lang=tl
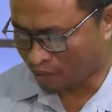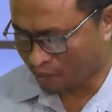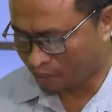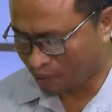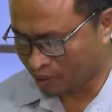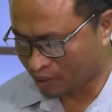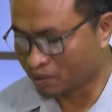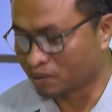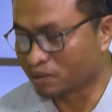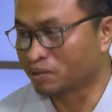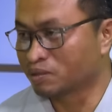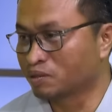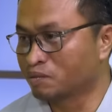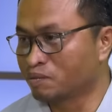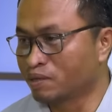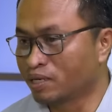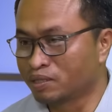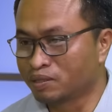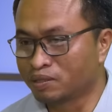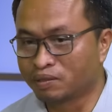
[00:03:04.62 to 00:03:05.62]
man Pastor
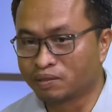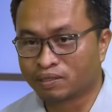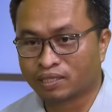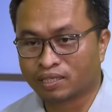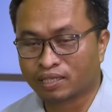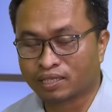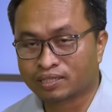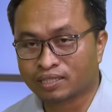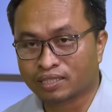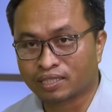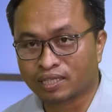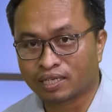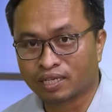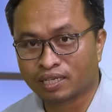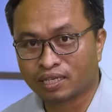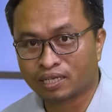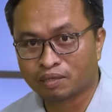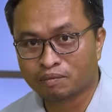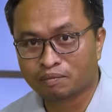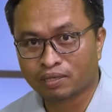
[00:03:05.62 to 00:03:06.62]
Tomado kag sa
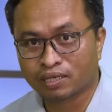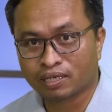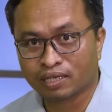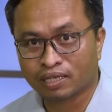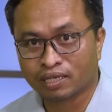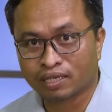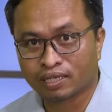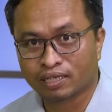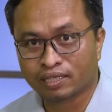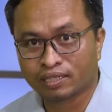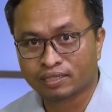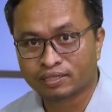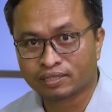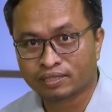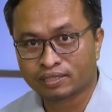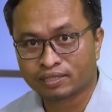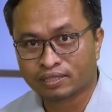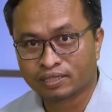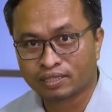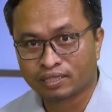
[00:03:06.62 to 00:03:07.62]
tanan nga mga
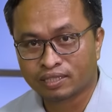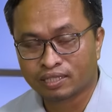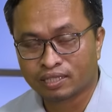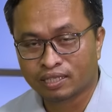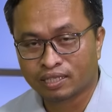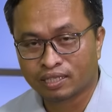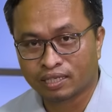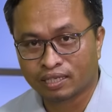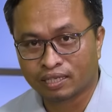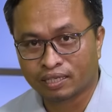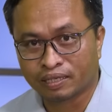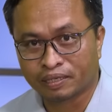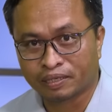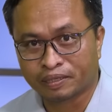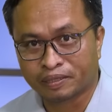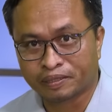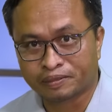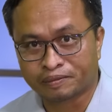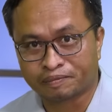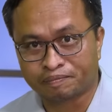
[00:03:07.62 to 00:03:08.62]
uh,